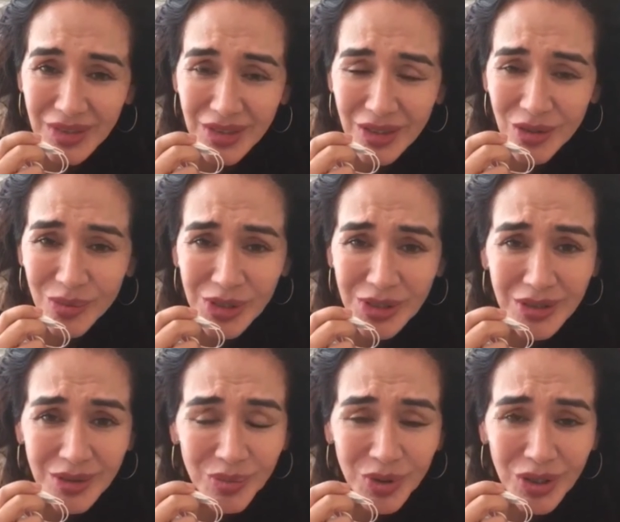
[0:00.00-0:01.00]
que
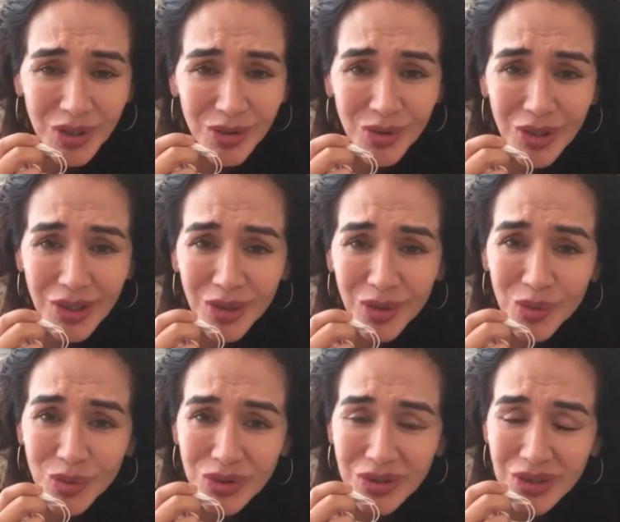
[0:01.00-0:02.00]
comiencen por aquello que les
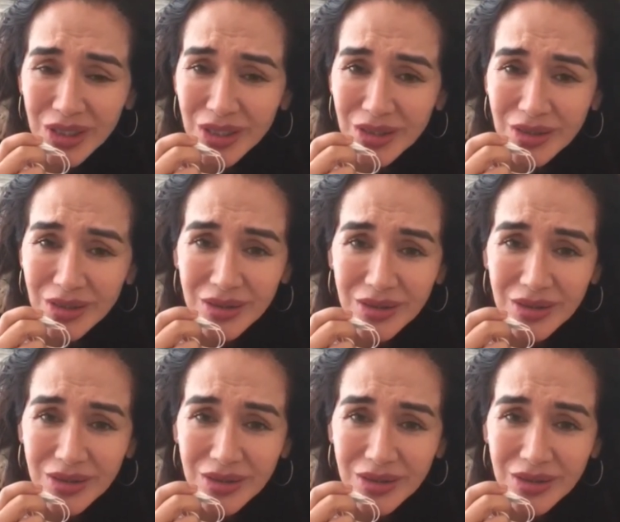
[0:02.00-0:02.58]
gusta,